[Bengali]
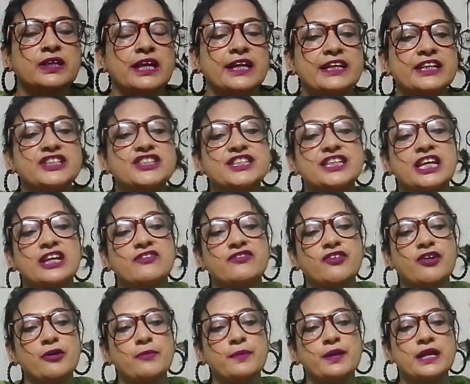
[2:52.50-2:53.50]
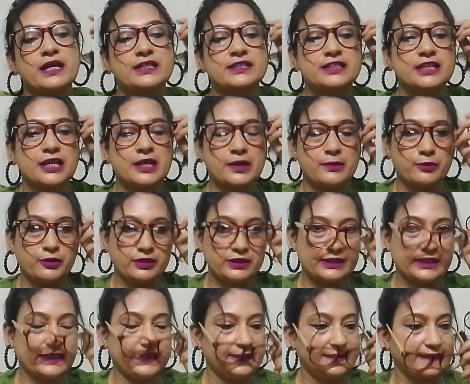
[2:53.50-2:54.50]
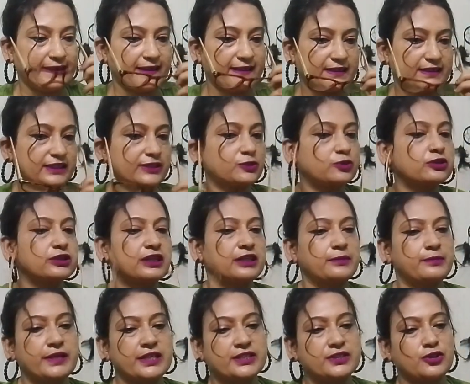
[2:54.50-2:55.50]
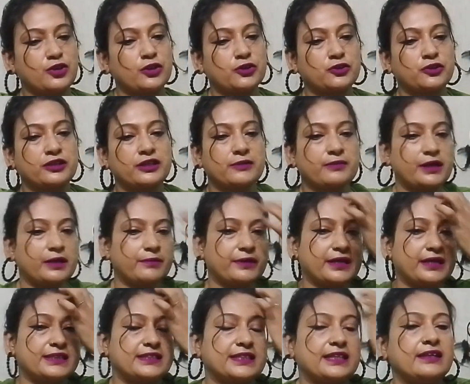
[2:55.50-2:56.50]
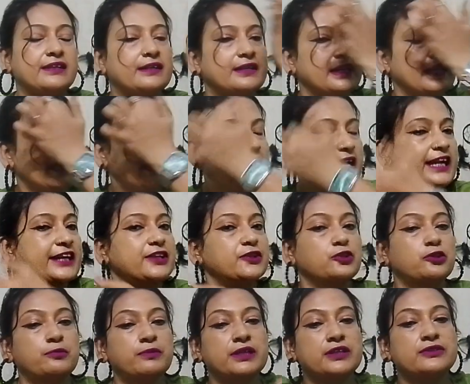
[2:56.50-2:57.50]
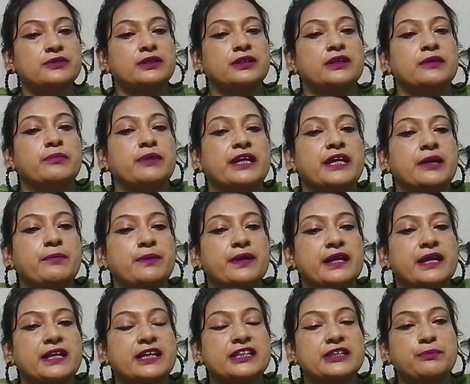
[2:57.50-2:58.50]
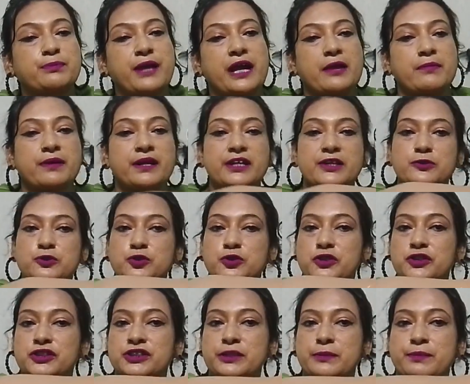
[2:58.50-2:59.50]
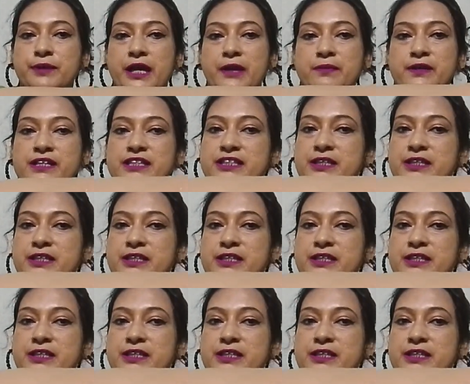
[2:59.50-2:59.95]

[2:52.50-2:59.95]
এটা জেল ফর্মে আছে এবং জেলটা আছে একটুখানি বেশ থকথকে ভাবে আছে এটা তোমরা মেকআপের আগে যে প্রাইমারি ইউজ করো সেই প্রাইমারি